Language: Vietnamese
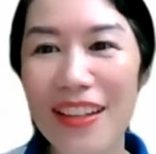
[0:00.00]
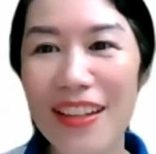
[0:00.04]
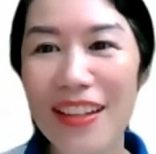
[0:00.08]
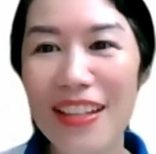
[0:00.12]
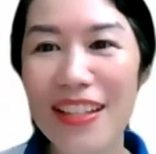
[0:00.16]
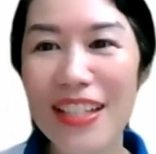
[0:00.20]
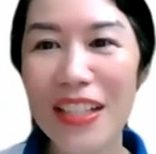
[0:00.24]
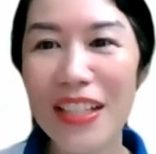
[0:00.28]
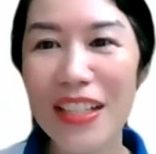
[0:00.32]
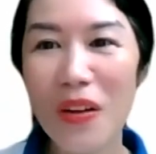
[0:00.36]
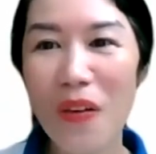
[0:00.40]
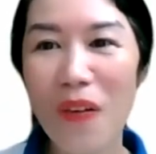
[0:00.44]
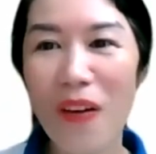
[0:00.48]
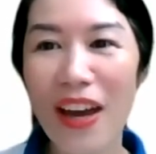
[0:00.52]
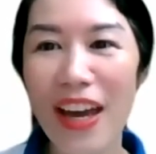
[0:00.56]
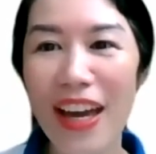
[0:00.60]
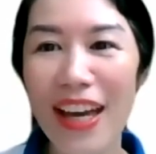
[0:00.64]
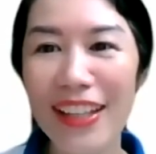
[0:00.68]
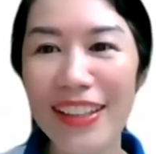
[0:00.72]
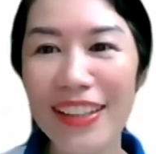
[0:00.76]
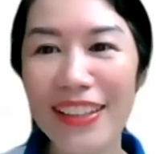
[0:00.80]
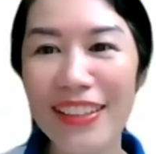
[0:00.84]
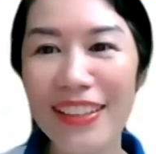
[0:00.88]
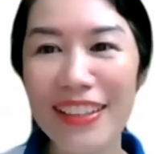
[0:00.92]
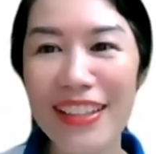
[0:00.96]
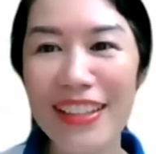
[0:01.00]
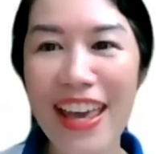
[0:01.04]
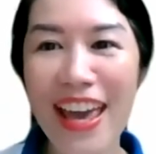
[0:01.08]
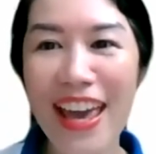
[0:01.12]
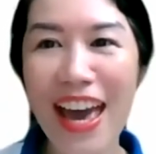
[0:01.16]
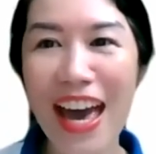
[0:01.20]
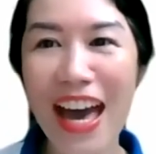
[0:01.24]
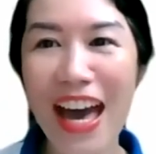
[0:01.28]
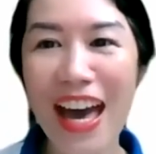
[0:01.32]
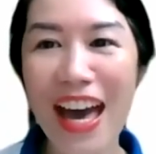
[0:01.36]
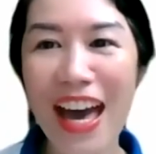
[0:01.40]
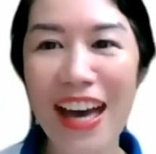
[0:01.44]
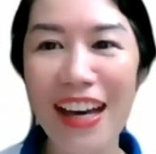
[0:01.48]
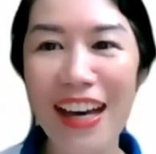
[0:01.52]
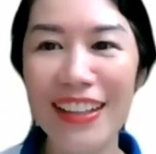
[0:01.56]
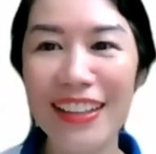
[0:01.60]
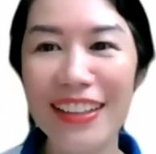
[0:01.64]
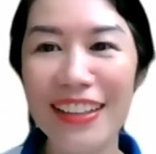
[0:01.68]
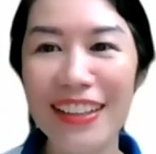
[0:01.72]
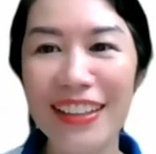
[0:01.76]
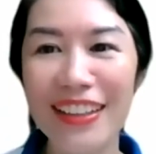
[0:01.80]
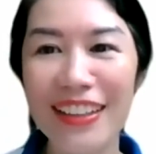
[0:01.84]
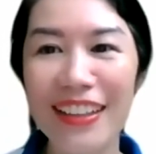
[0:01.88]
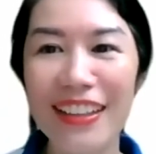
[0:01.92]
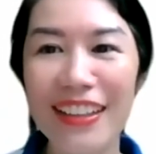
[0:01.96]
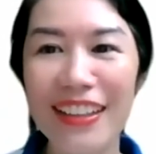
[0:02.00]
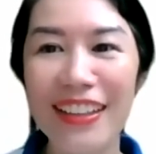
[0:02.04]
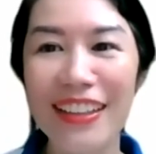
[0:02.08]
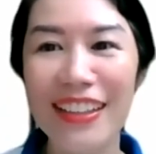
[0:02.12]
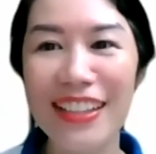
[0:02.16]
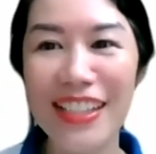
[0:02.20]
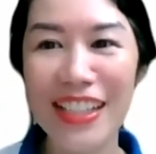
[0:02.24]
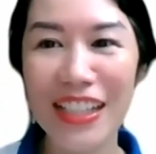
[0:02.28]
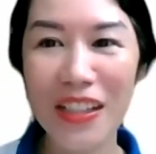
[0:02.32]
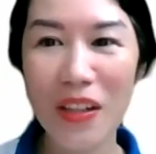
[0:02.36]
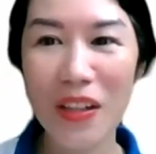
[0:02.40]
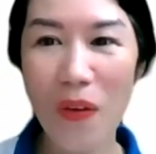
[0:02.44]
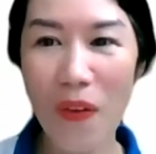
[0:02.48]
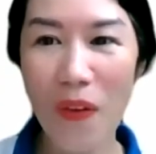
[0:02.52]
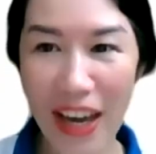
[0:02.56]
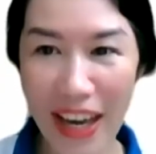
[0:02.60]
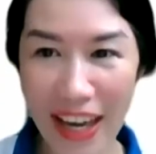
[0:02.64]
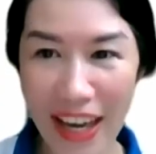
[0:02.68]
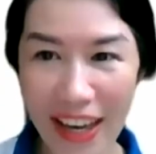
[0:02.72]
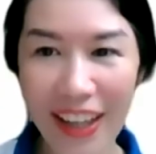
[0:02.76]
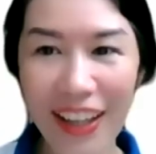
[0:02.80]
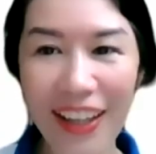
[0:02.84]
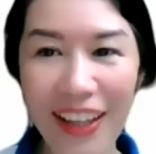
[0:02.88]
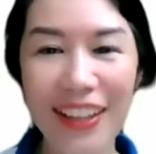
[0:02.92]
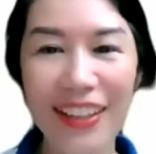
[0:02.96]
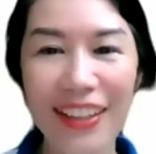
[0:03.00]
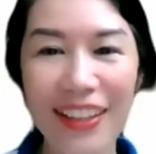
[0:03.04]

sức khỏe dưỡng da sức khỏe